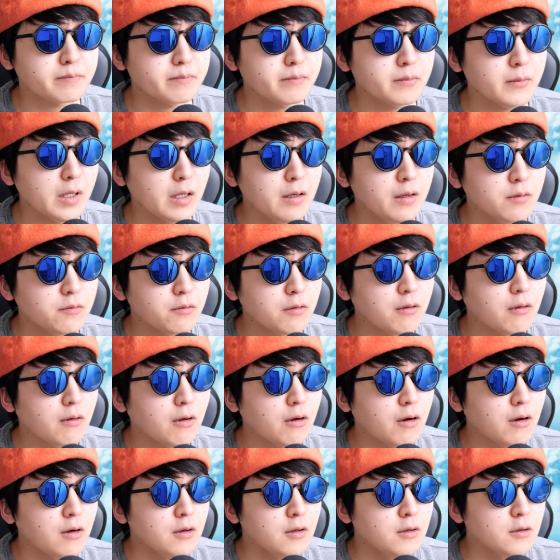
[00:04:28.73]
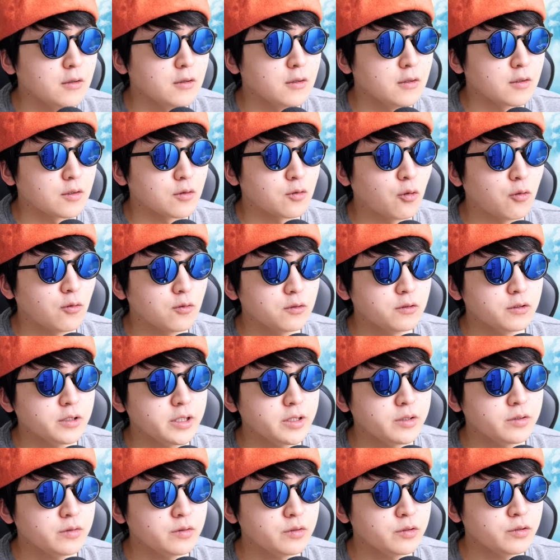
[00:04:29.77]
えっと、だから国
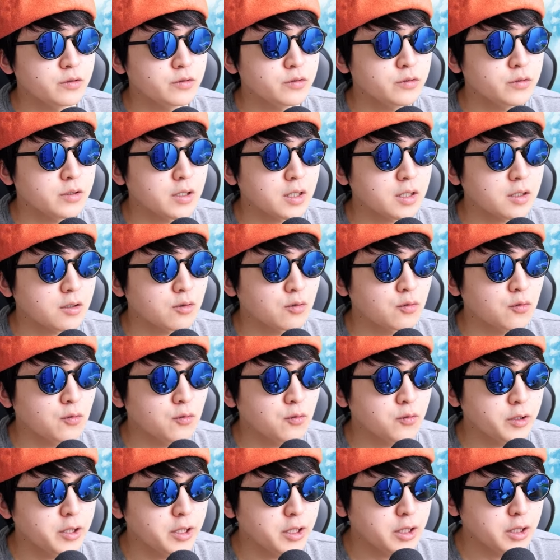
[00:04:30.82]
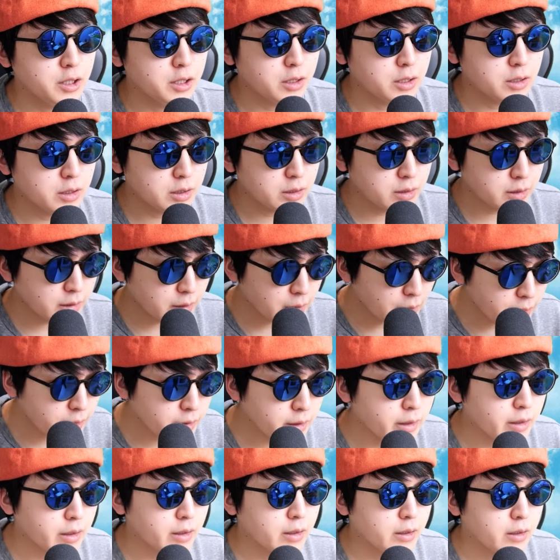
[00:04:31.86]
立中学校に行っ
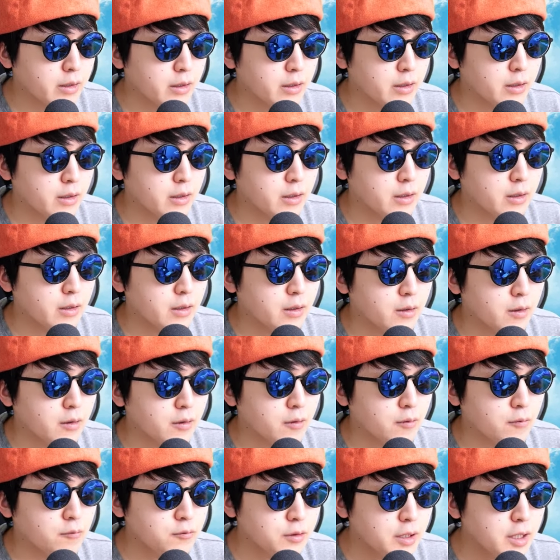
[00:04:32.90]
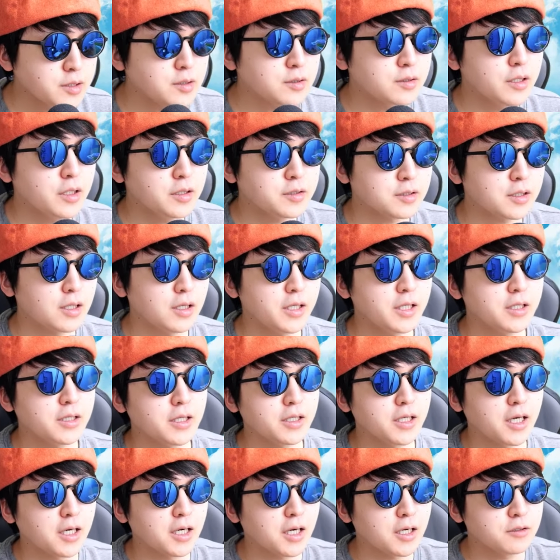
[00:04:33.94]
てほんでエスカレーター
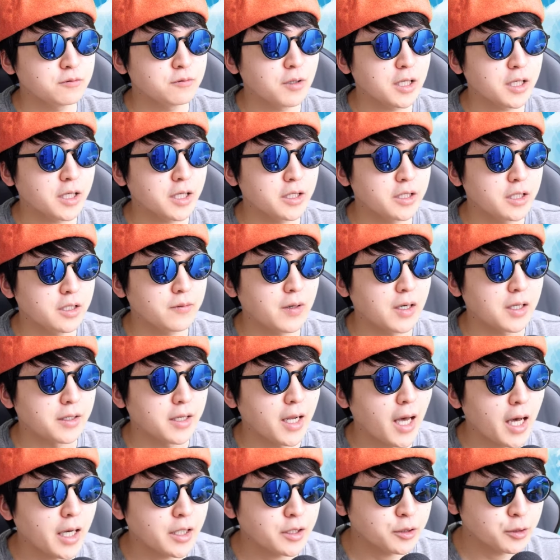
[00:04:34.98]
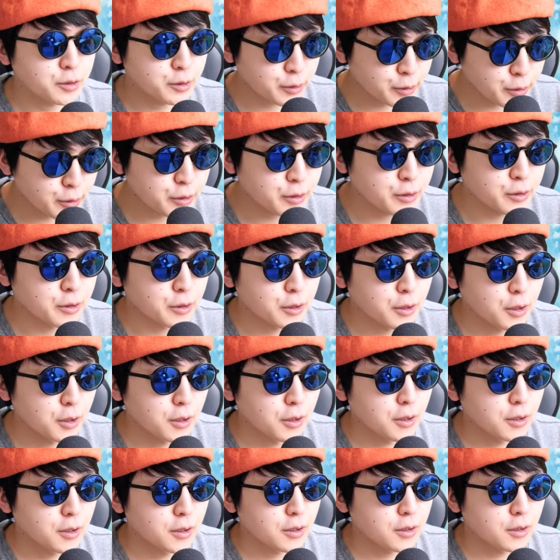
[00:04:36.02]
で上がるわけではなく
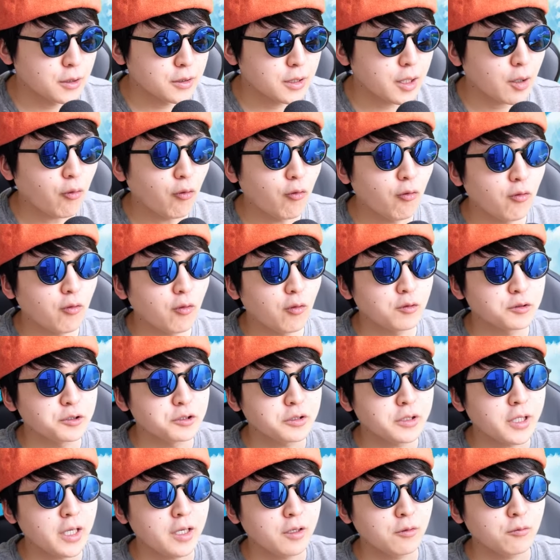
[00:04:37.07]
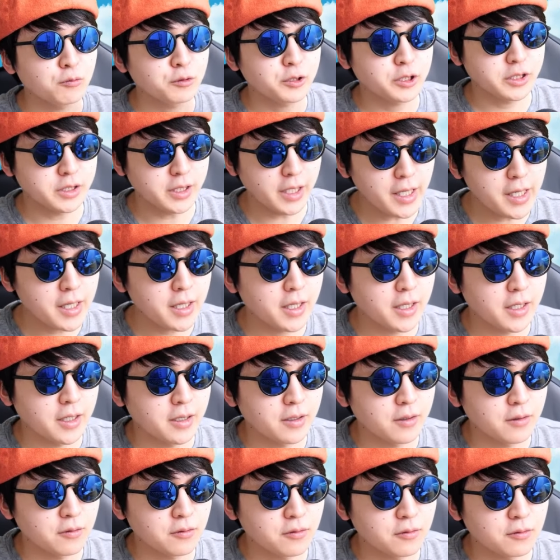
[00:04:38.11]
で高校受験をして
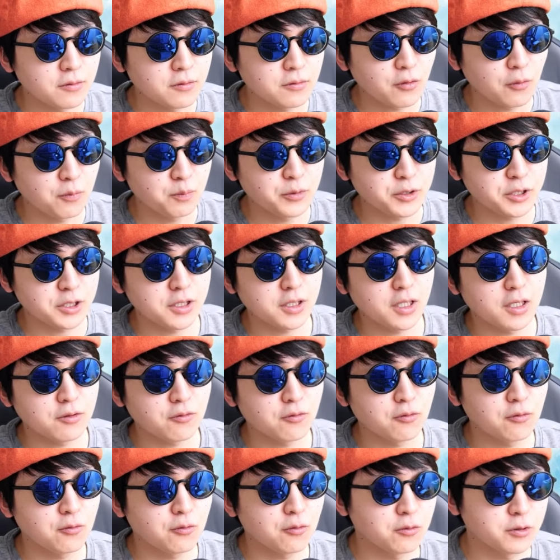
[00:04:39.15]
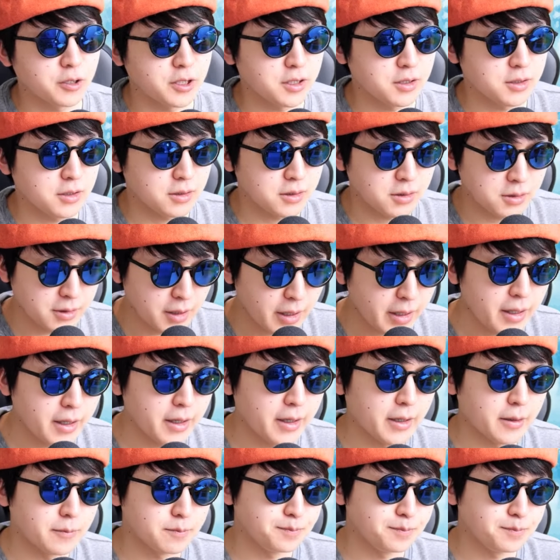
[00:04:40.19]
トップ進学高校に行って